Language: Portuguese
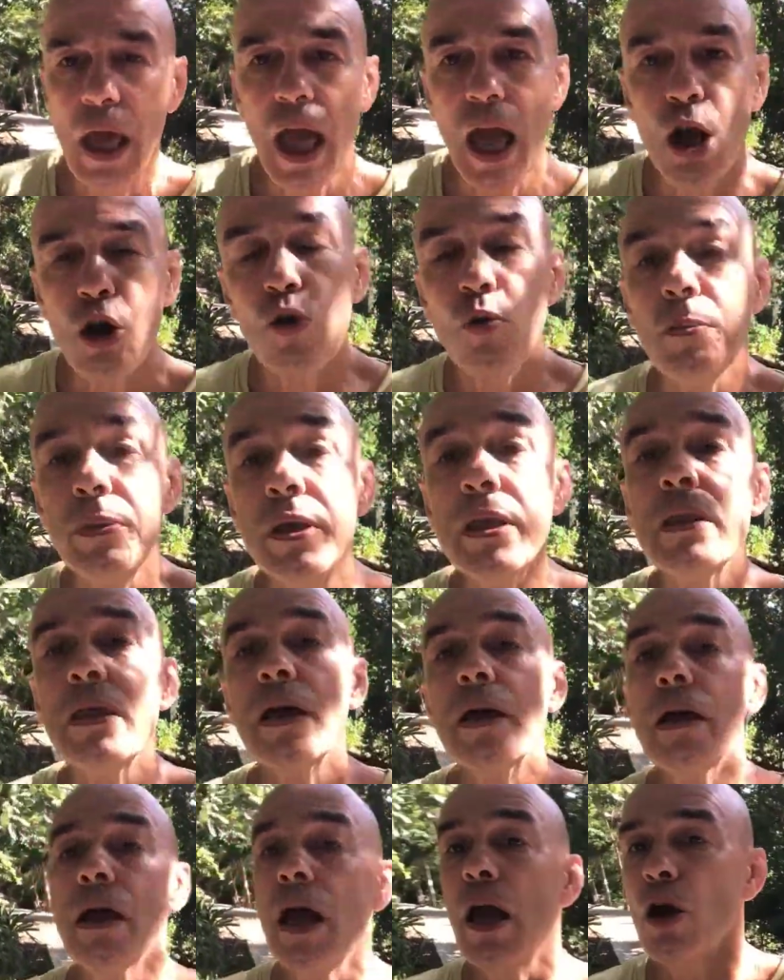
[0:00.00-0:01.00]
A
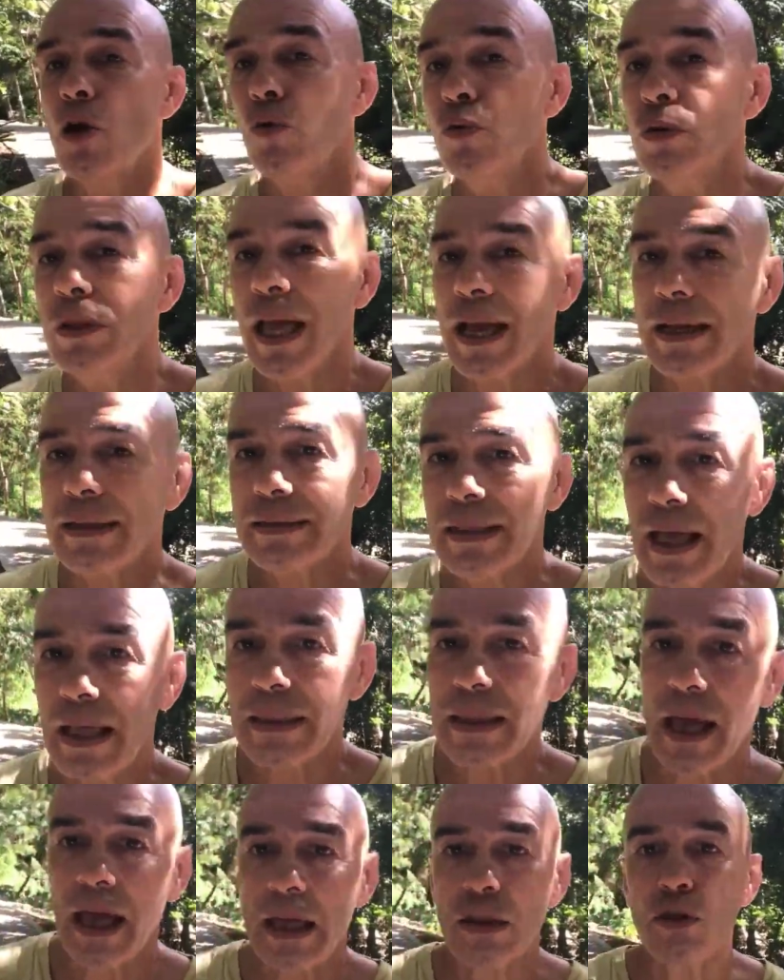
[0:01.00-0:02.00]
comida
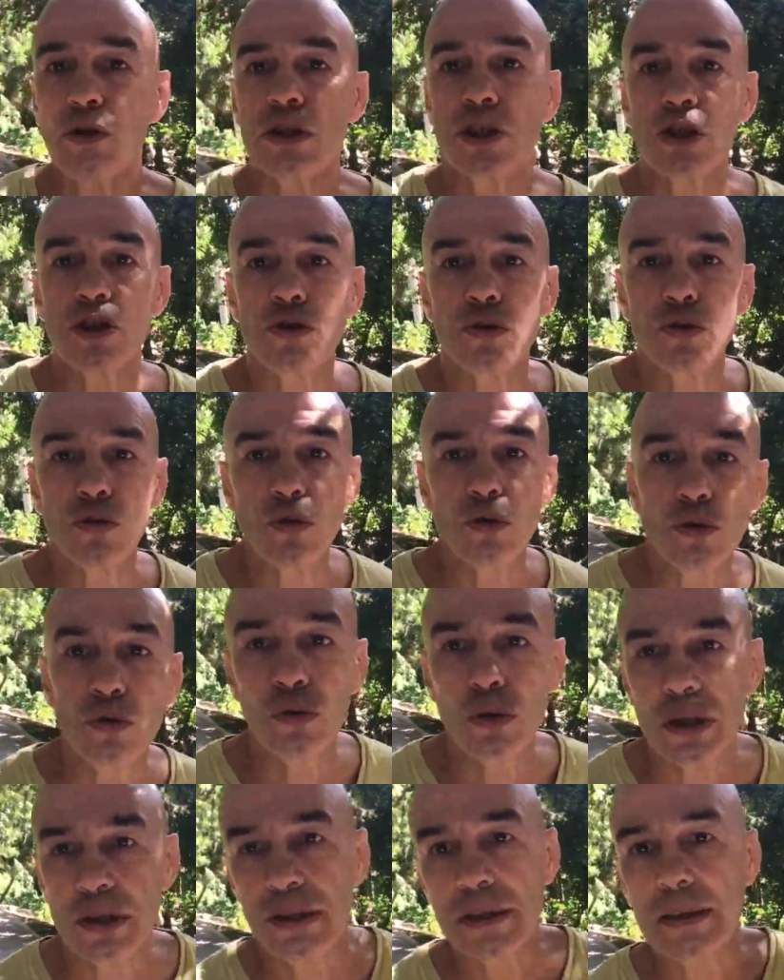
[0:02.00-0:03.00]
conectada à nossa
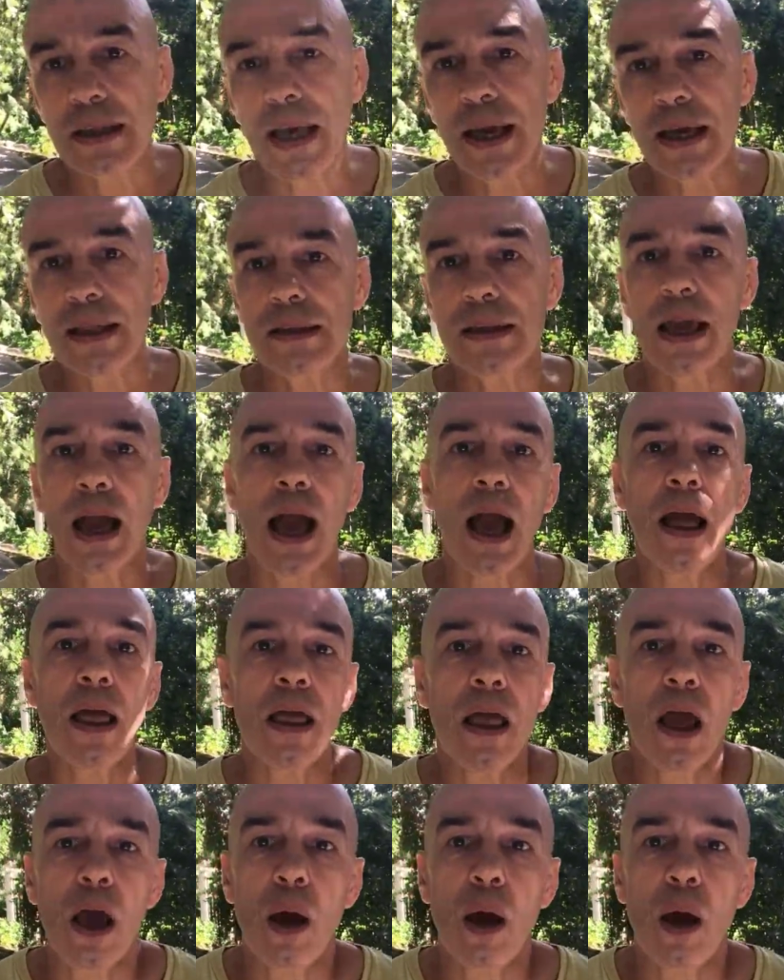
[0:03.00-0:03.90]
estrutura de DNA